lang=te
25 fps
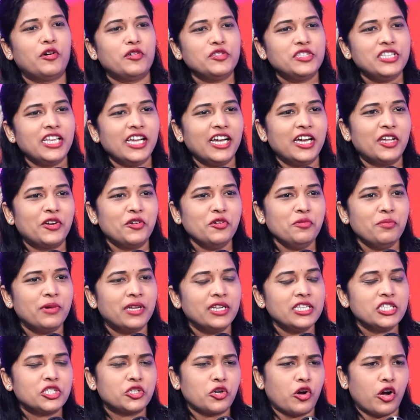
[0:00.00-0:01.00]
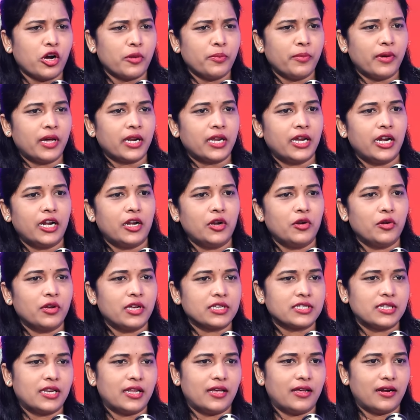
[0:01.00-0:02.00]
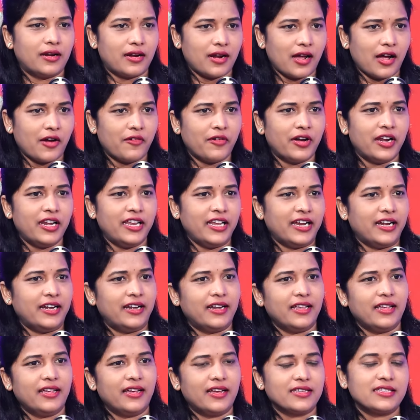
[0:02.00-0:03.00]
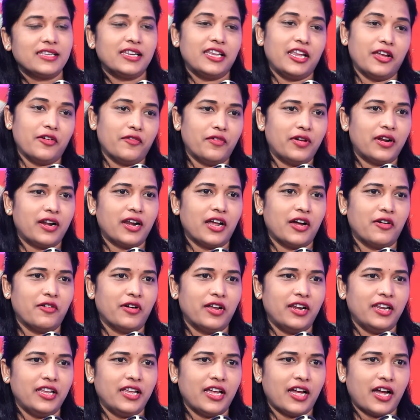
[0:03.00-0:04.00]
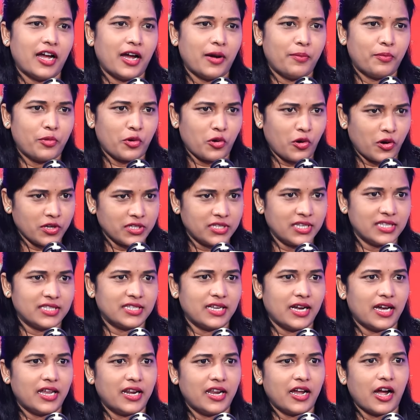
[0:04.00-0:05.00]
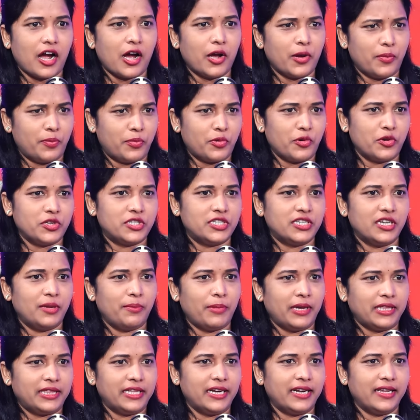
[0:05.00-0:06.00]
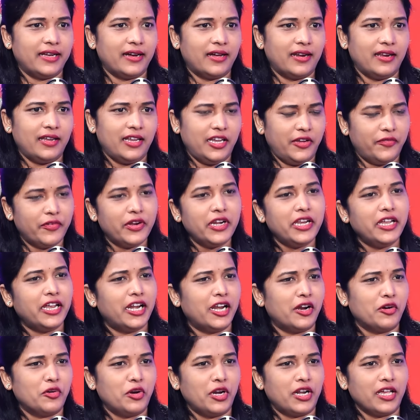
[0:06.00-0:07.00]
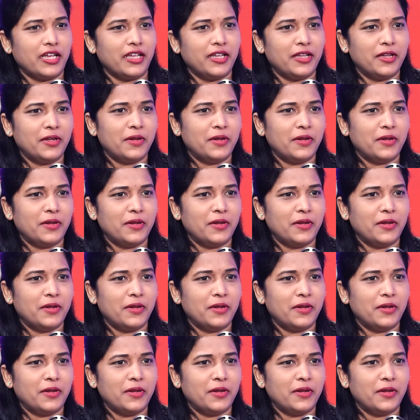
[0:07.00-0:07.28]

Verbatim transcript: ఫౌజియా గారు మరి స్టాక్ మార్కెట్లోకి అసలు రావాలి అంటే అసలు ఎవరు రావాలి ఆ ప్రాసెస్ కానీ ఆ అప్రోచింగ్ మెథడ్ కానీ ఇవన్నీ ఎలా ఉంటాయి